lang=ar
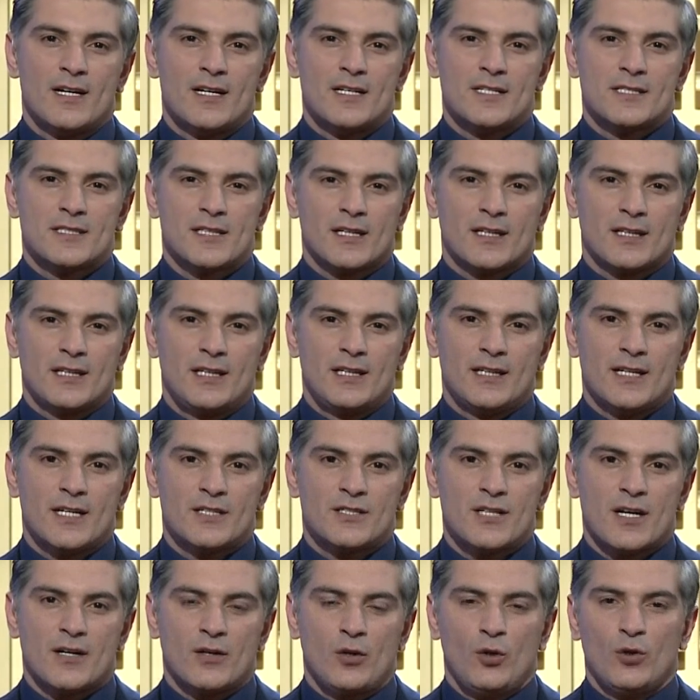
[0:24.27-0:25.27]
سكين
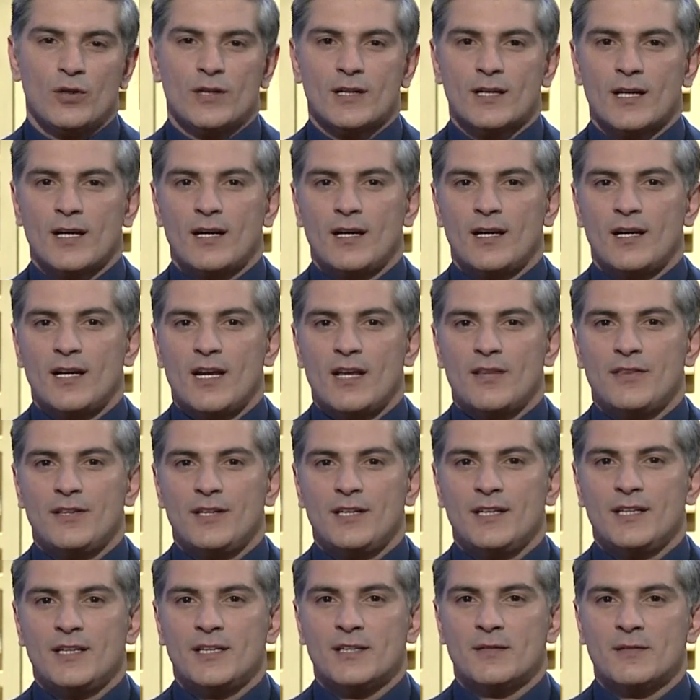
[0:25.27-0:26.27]
جرحك
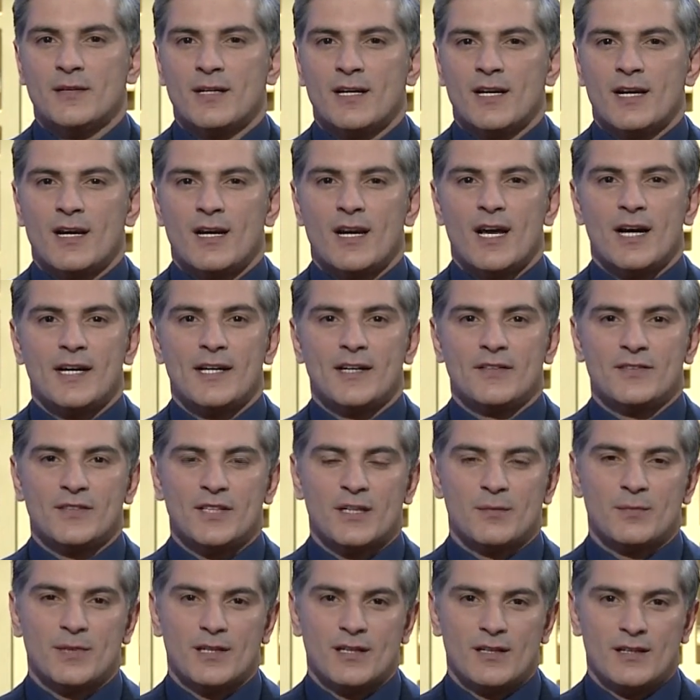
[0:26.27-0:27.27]
الذي لا
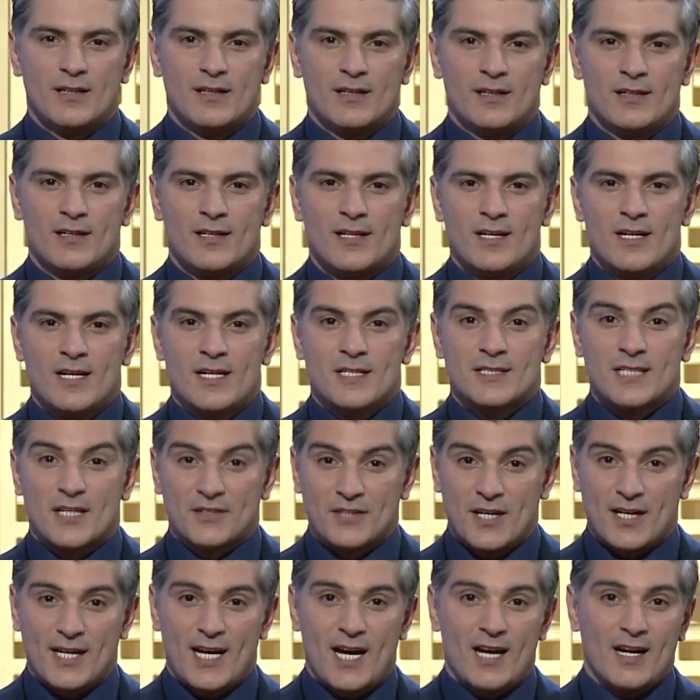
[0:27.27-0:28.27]
يندمل
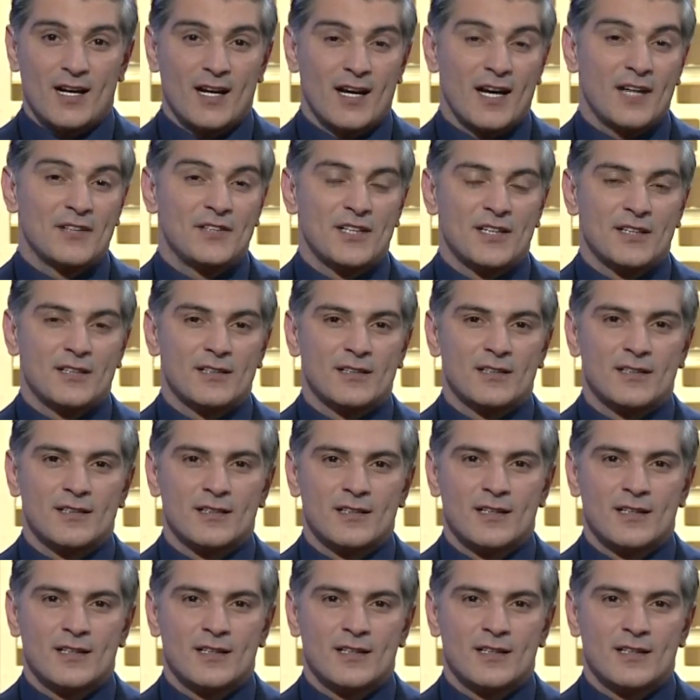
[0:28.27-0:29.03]
سترحل غدا